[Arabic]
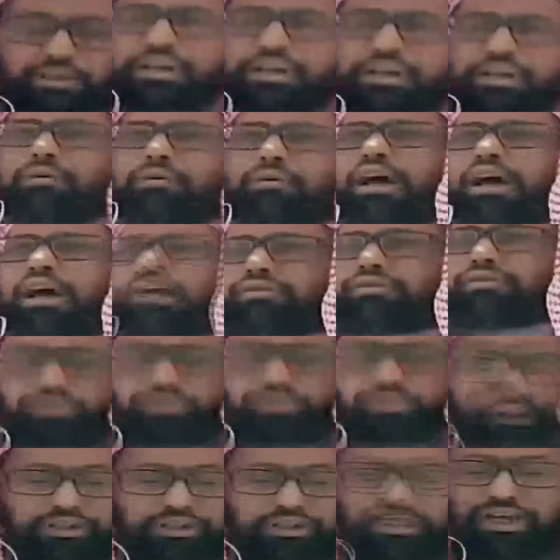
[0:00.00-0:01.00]
الدولة
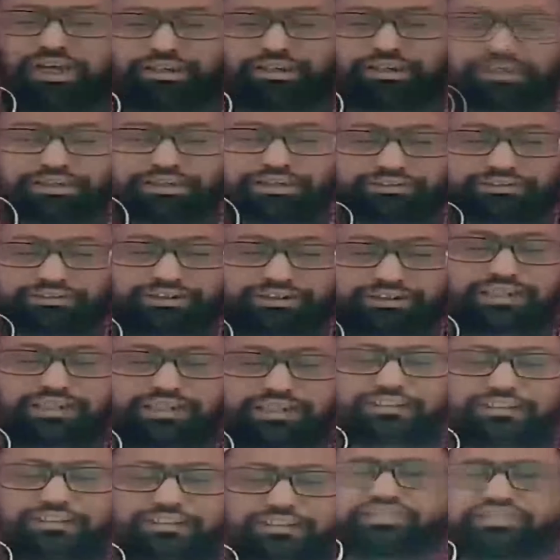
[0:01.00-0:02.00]
وأن تشل
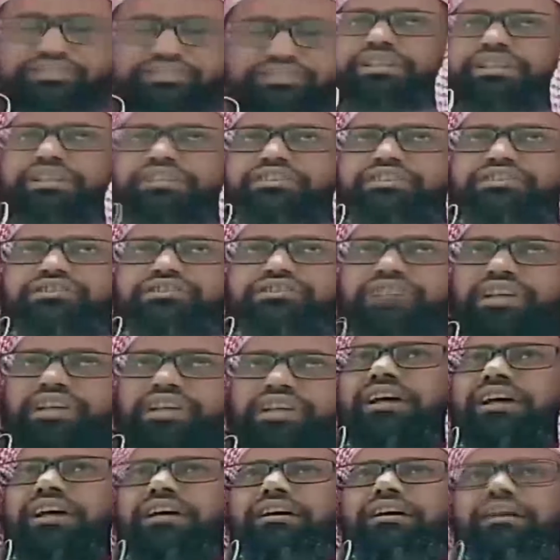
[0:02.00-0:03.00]
حركة تسعين
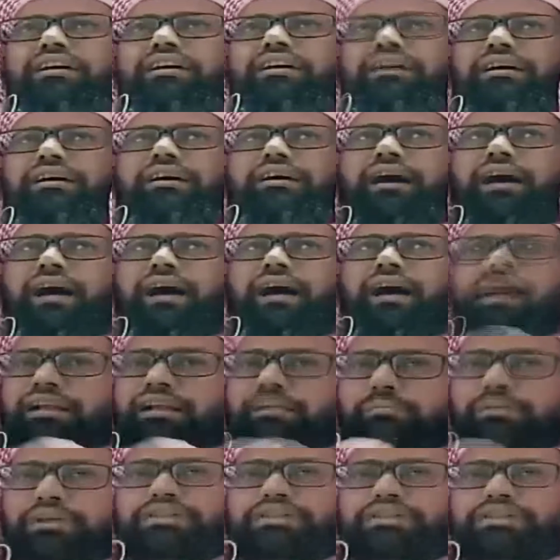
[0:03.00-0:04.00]
سنة
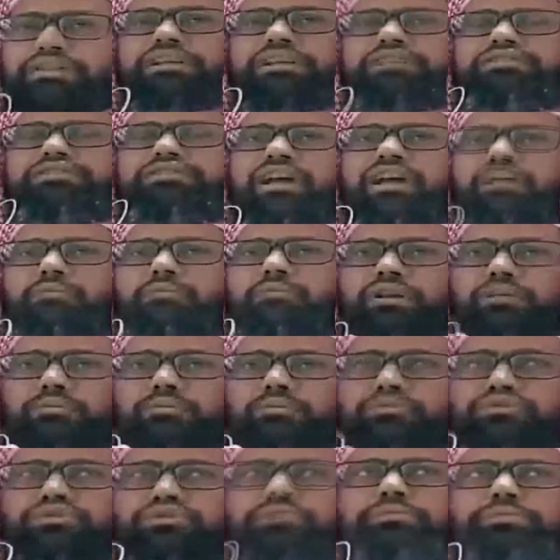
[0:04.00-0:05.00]
حكمت الإسلام
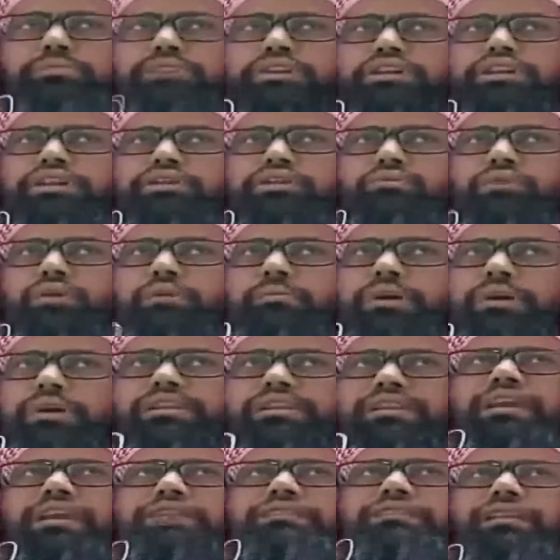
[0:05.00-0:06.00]
والمسلمين
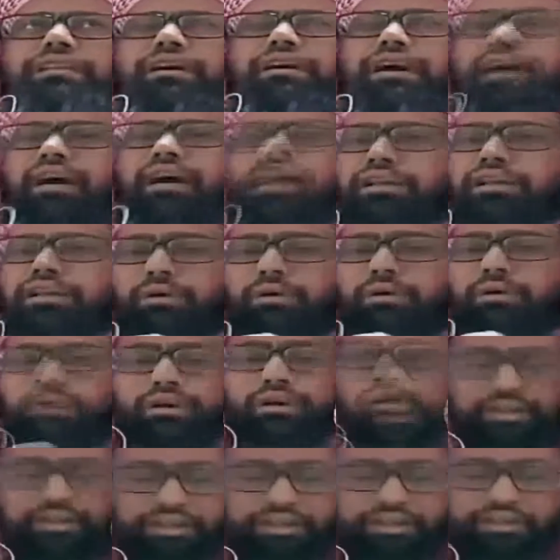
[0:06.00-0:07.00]
وبذلت الغالي
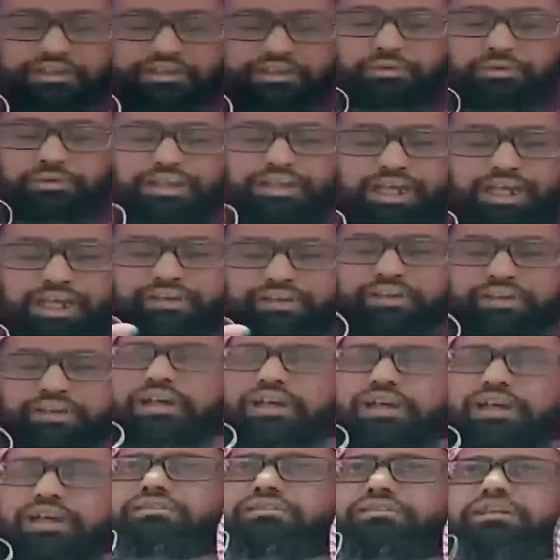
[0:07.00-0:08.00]
والرخيص
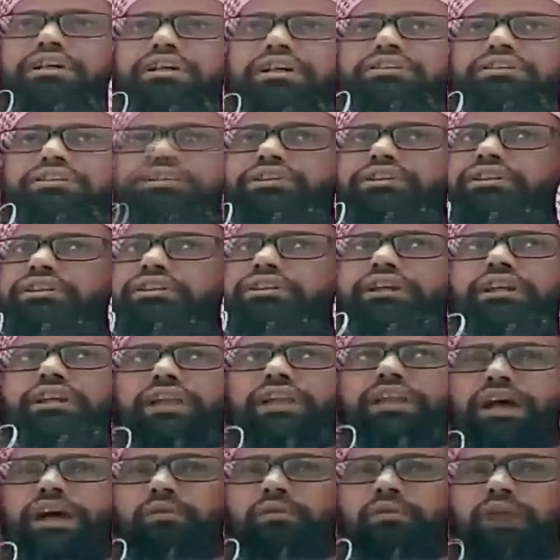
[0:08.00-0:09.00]
ودافعت عن
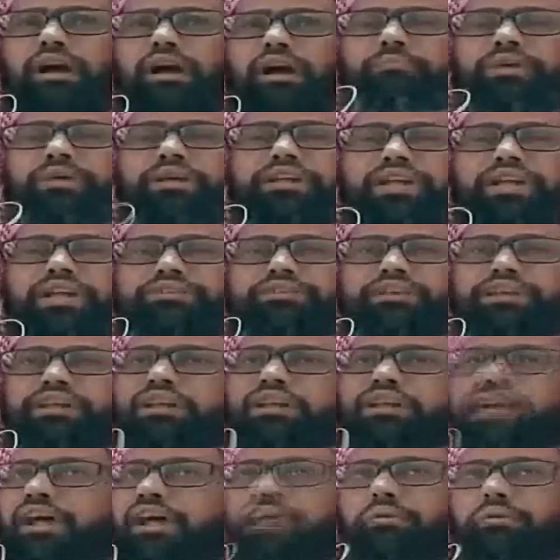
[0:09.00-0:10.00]
دين الله وعن
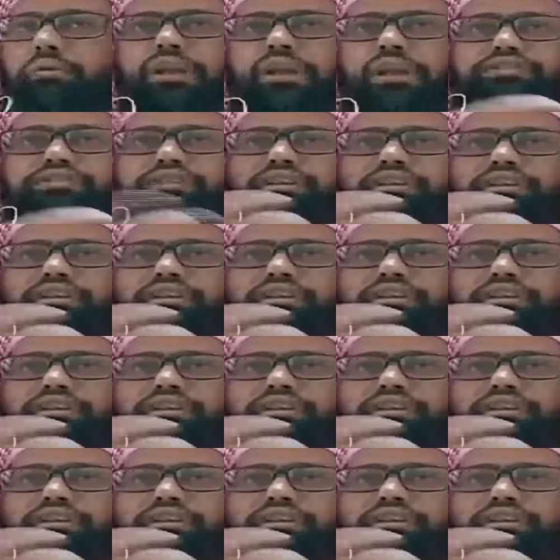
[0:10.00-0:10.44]
منهج الله